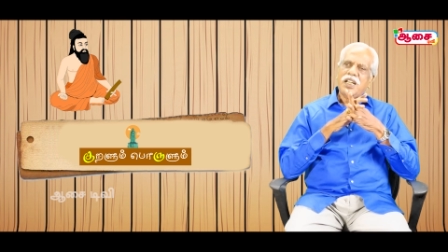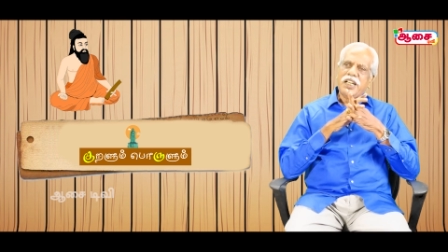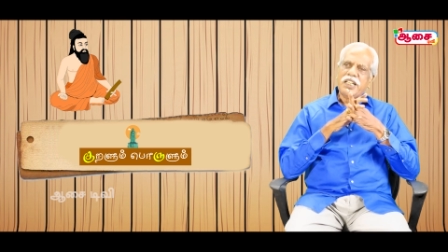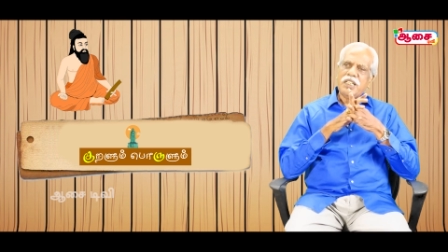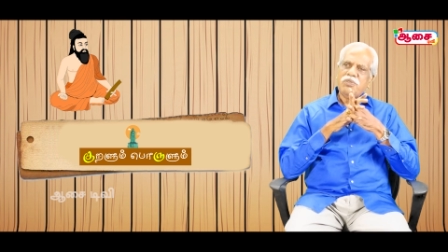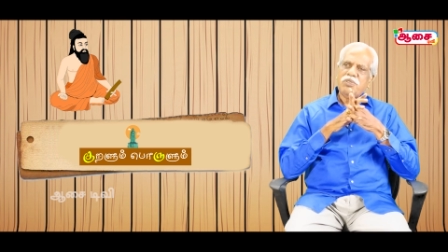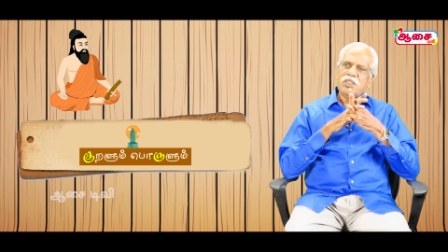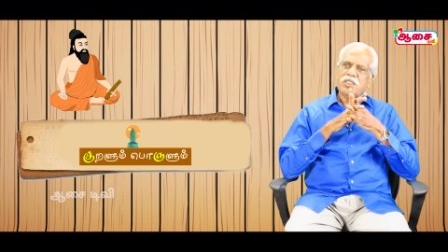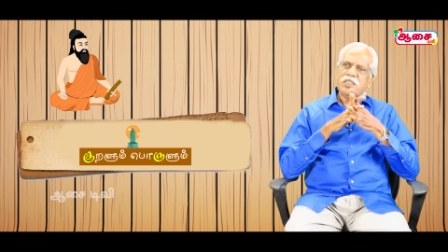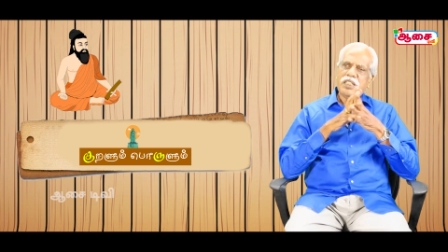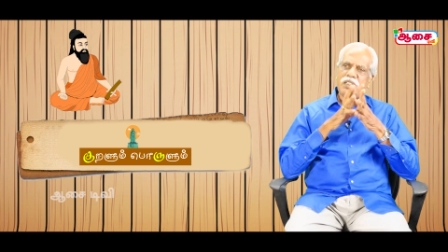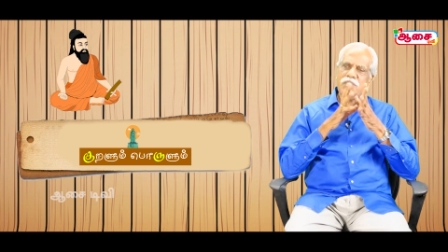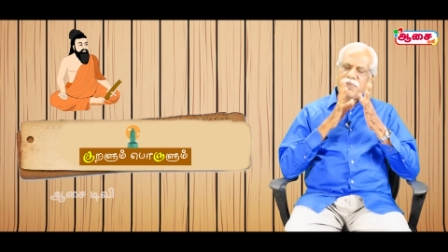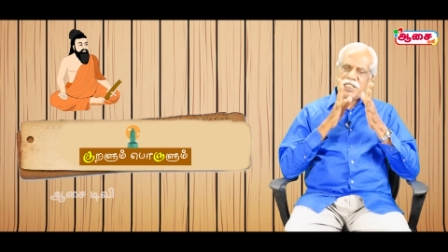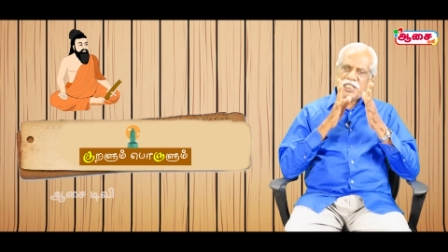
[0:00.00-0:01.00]
அறிவு
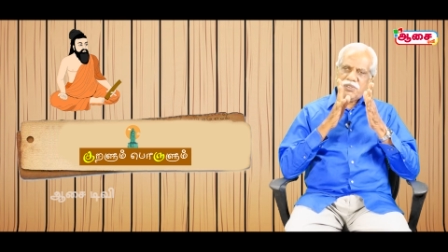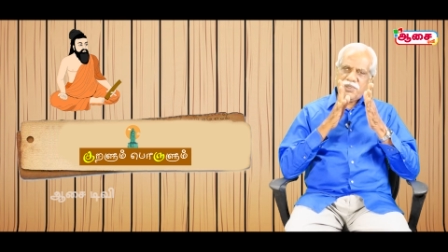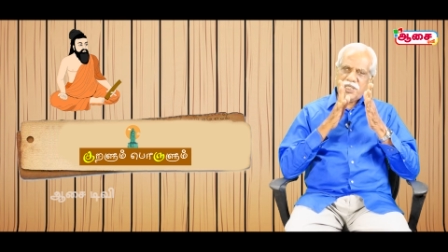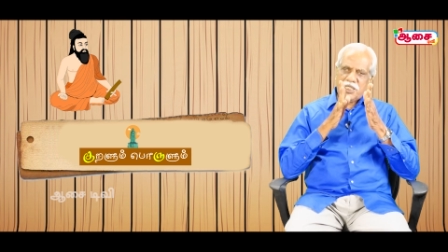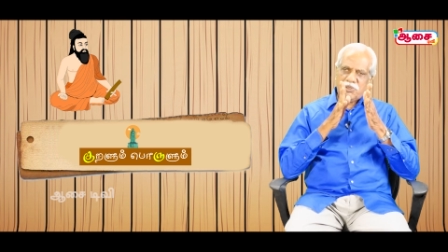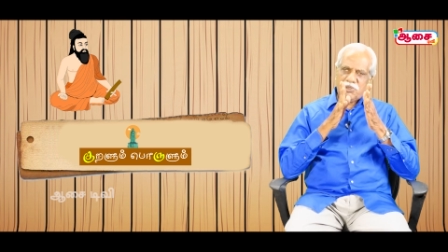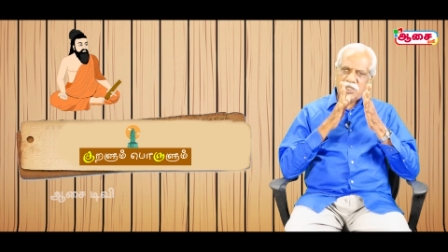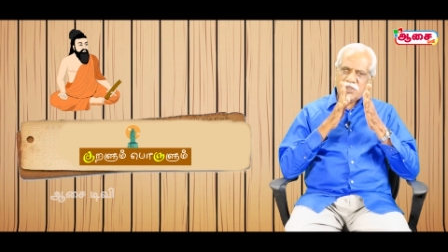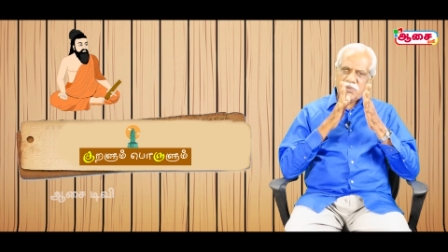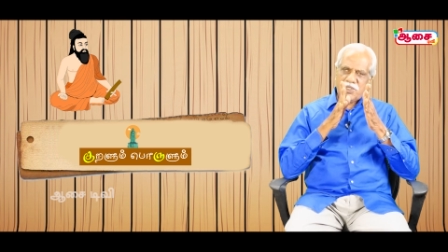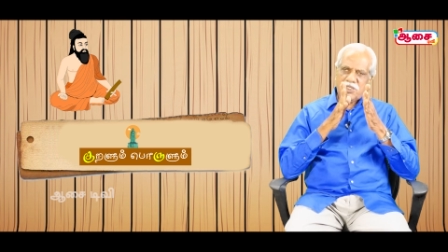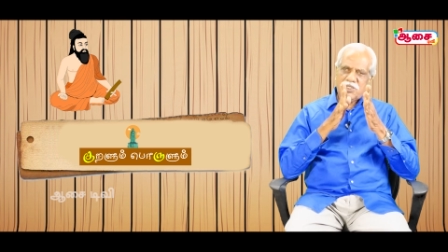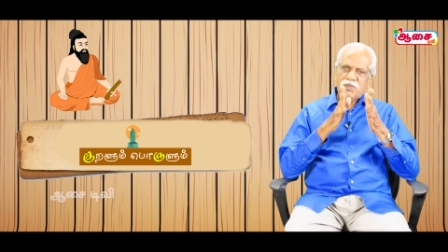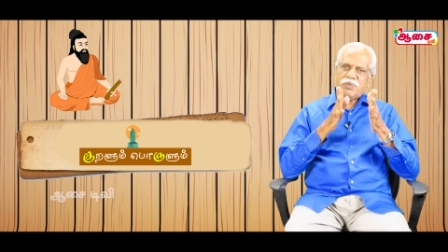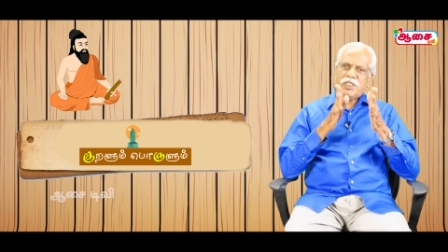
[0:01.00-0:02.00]
இருந்தால் பழம் வெட்டுவதற்கு
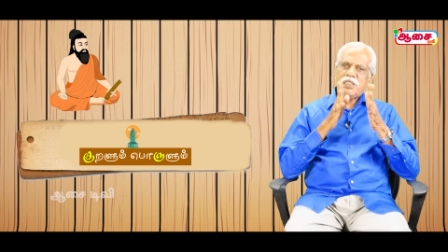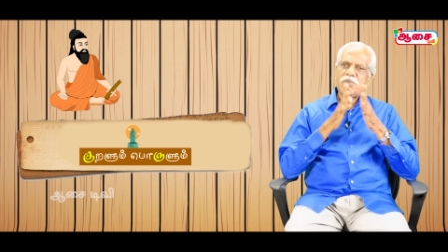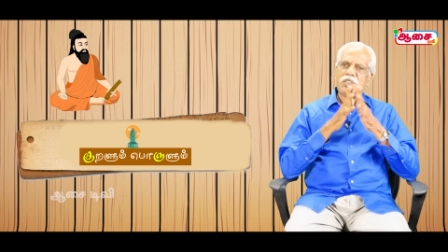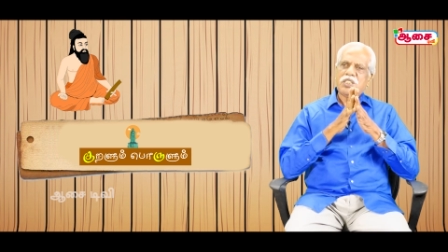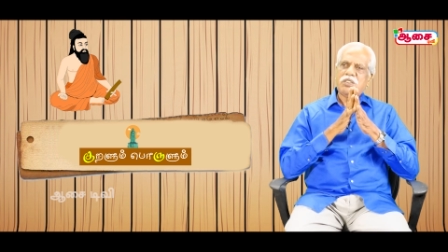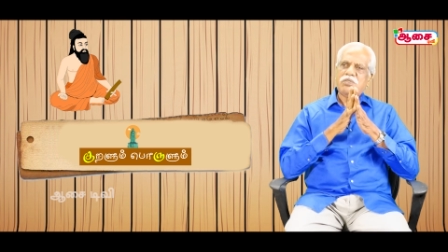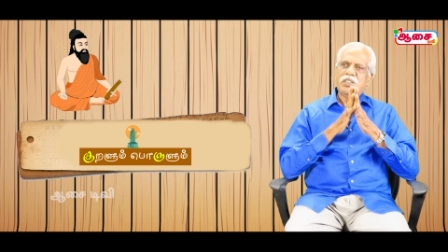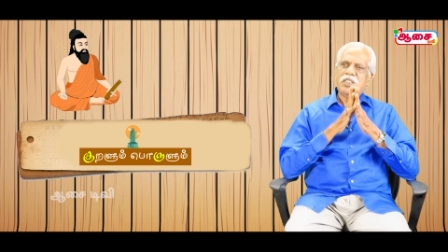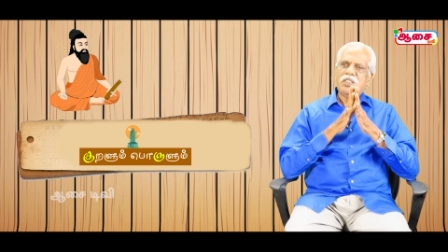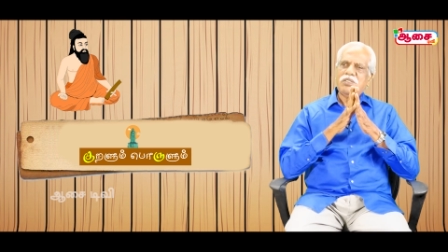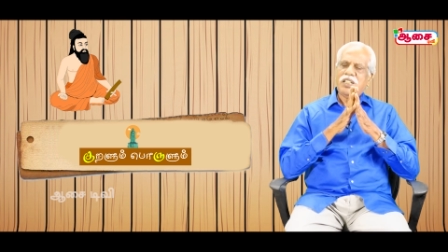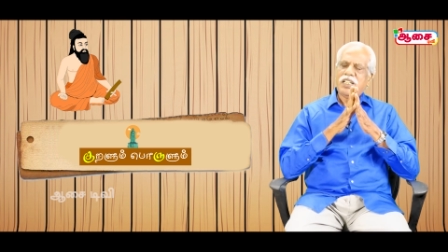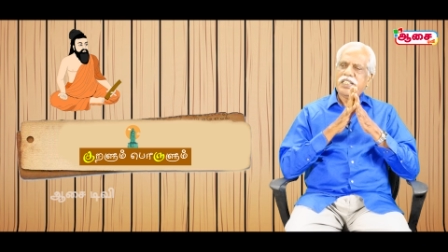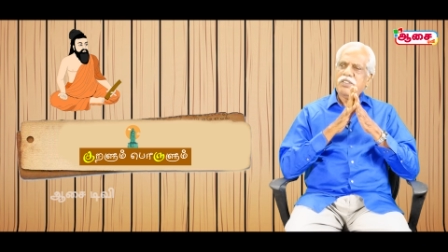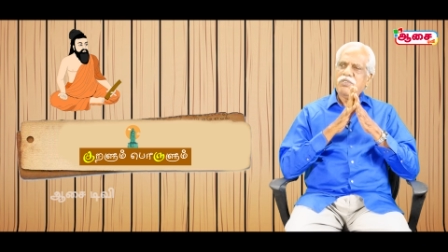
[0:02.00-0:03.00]
மட்டும் பயன்படுத்த
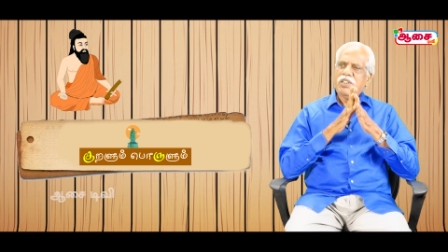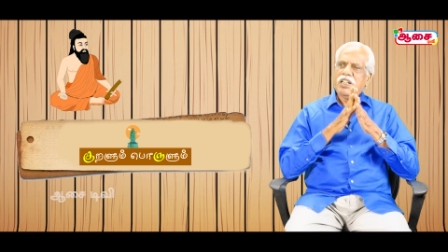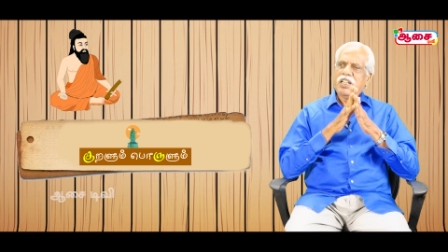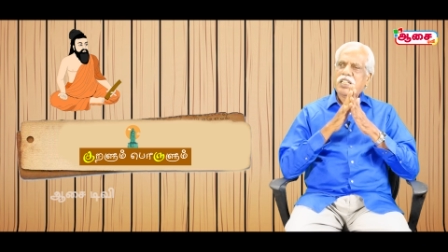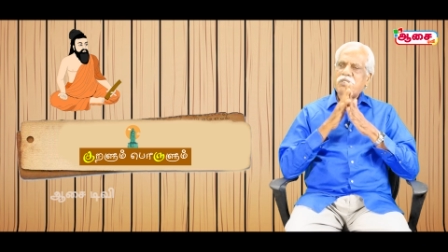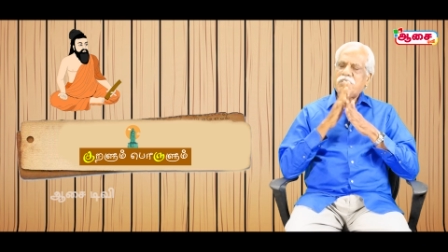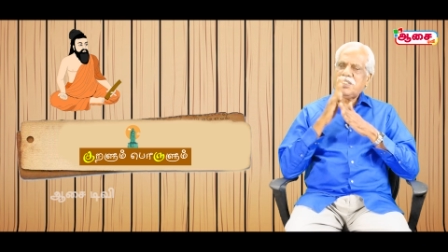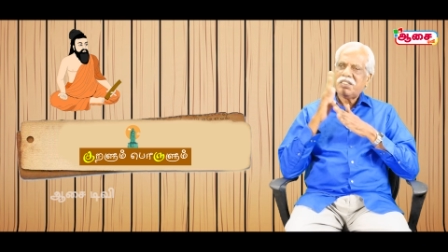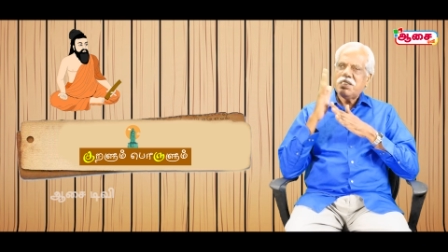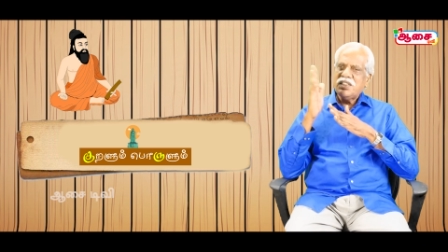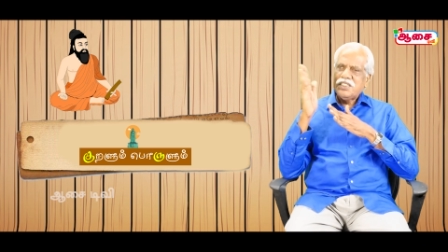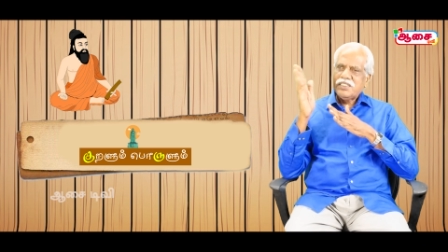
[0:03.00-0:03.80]
வேண்டும் அறிவில்லாதவன்